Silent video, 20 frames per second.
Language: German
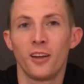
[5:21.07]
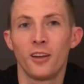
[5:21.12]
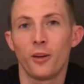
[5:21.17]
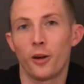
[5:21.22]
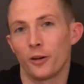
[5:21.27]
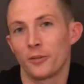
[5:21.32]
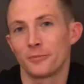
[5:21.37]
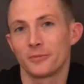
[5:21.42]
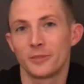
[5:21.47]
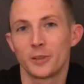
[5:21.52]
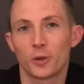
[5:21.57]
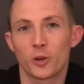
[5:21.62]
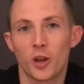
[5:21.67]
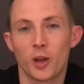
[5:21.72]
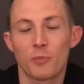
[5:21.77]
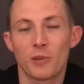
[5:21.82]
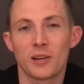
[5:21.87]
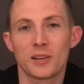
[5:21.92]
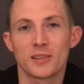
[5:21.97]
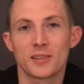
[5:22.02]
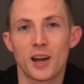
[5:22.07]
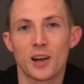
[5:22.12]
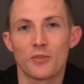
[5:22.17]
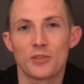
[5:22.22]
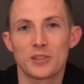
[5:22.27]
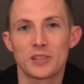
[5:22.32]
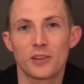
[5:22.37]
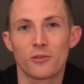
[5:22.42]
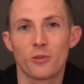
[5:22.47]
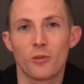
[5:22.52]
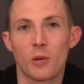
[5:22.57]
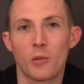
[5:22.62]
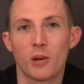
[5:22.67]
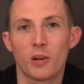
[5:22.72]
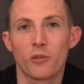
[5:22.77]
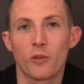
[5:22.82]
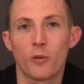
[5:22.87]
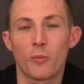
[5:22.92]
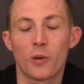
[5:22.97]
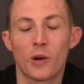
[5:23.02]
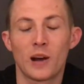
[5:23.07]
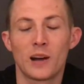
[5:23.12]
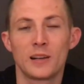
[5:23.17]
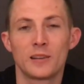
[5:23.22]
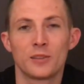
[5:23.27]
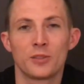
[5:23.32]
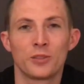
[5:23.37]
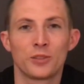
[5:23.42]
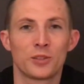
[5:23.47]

ja, ihr könnt ja mal sagen, was ihr von meinem riff haltet.